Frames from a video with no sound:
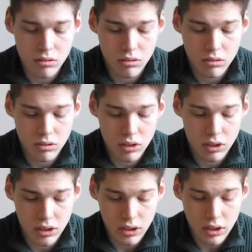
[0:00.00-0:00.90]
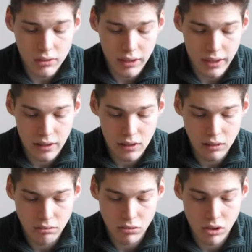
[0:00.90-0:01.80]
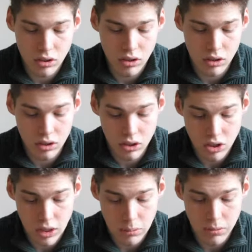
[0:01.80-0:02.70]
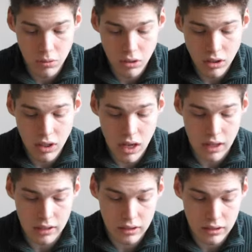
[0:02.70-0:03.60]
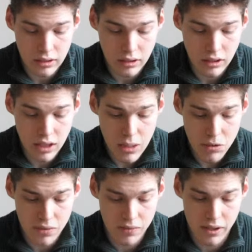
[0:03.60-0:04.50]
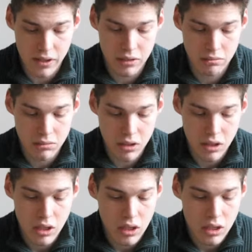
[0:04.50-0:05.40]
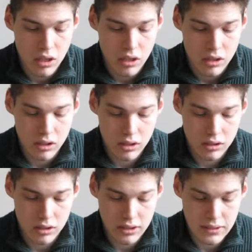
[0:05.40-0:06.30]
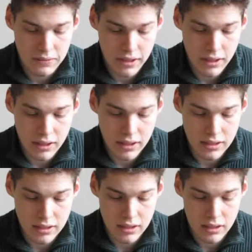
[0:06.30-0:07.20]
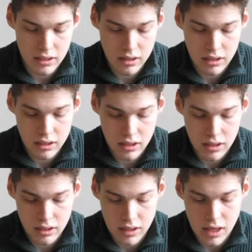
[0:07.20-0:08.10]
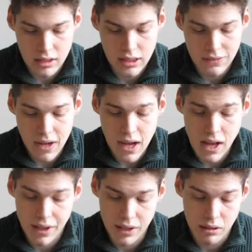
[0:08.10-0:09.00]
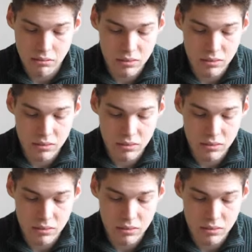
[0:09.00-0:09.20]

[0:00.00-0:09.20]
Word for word: Und derweil hat nur schnapp dort ein anderer die Erbschaft weg. Äh, das wäre erst äh, gar was Wahre.